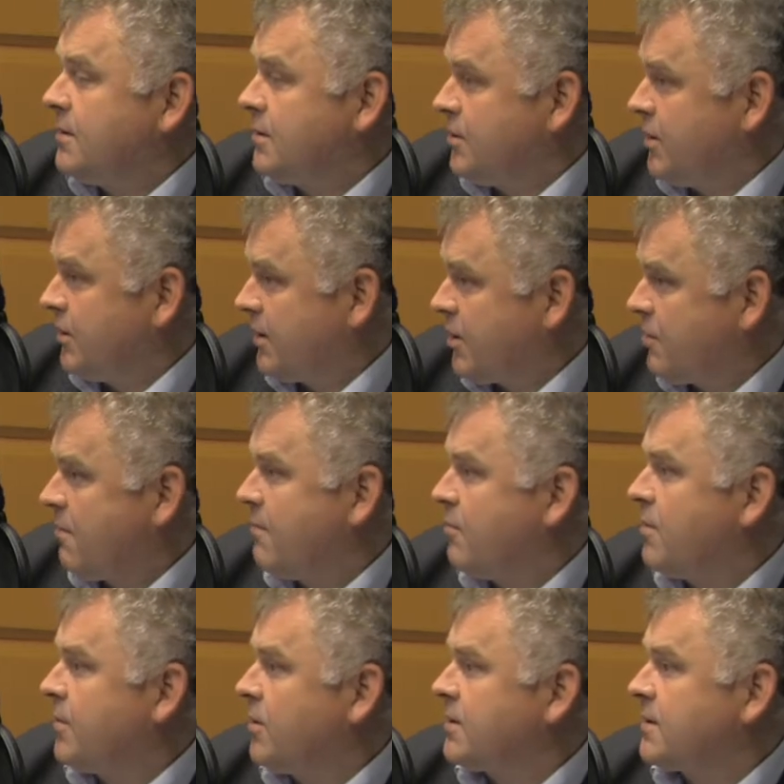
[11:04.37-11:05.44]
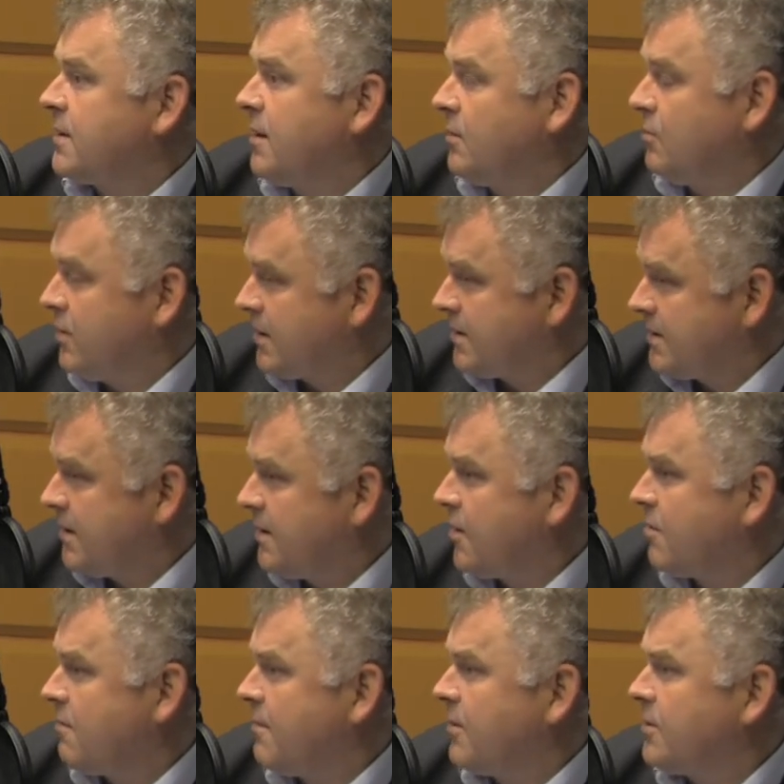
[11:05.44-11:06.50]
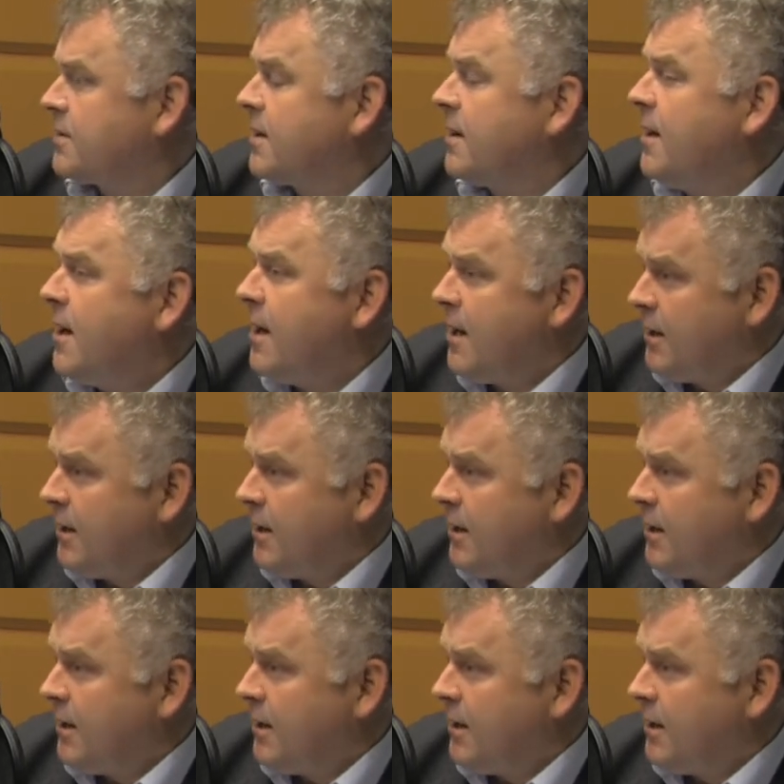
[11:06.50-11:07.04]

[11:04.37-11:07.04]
że te ziemie były polskie, to były rdzenne ziemie polskie,